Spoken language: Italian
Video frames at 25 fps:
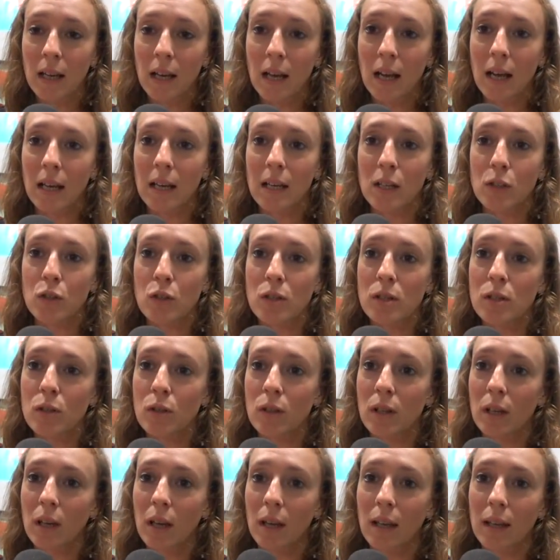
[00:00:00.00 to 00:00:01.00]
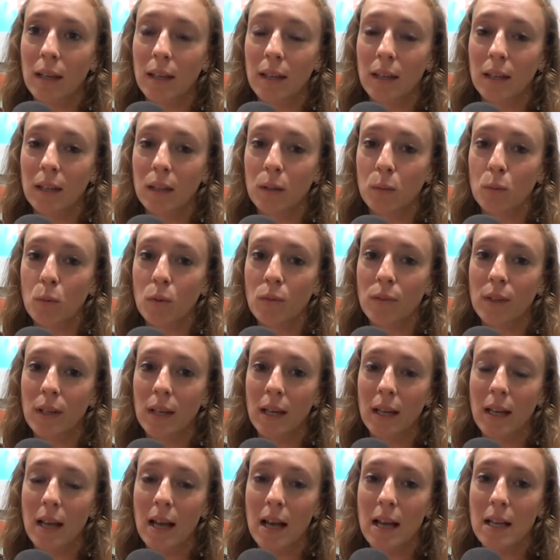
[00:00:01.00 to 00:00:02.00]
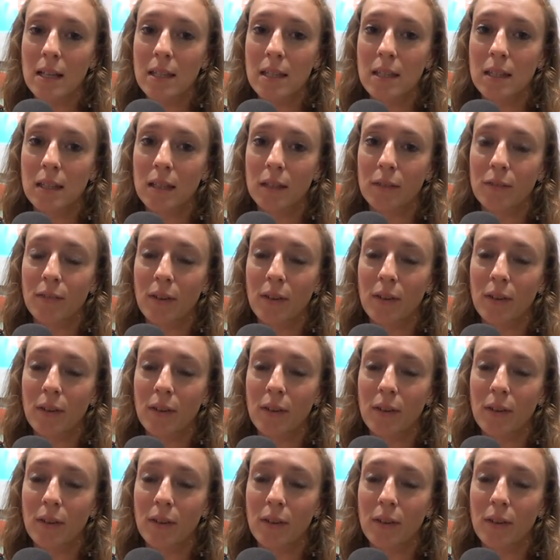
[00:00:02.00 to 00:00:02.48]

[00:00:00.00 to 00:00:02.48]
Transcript: alla gestione che i nuovi ragazzi